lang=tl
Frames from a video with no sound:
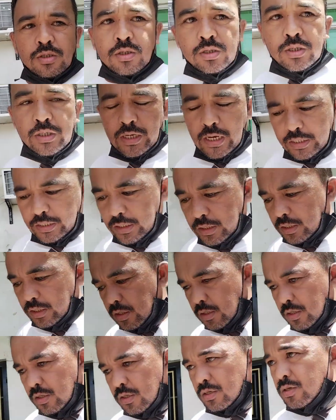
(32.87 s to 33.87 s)
Yan eh.
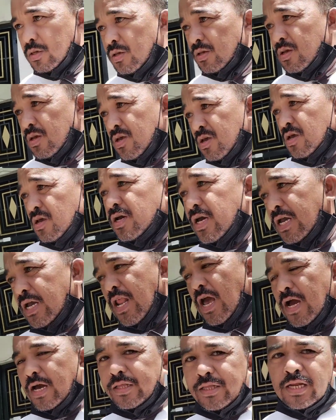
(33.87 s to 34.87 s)

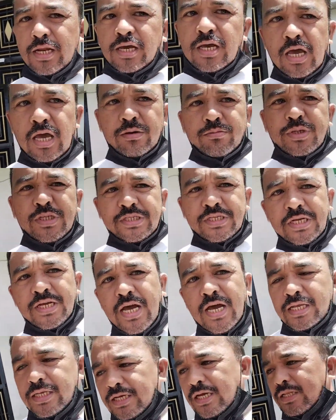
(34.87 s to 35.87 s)
Kailangan talaga
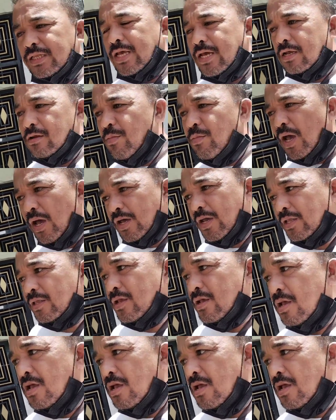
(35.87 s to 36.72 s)
imbestigahan yan dahil bakit? Eh,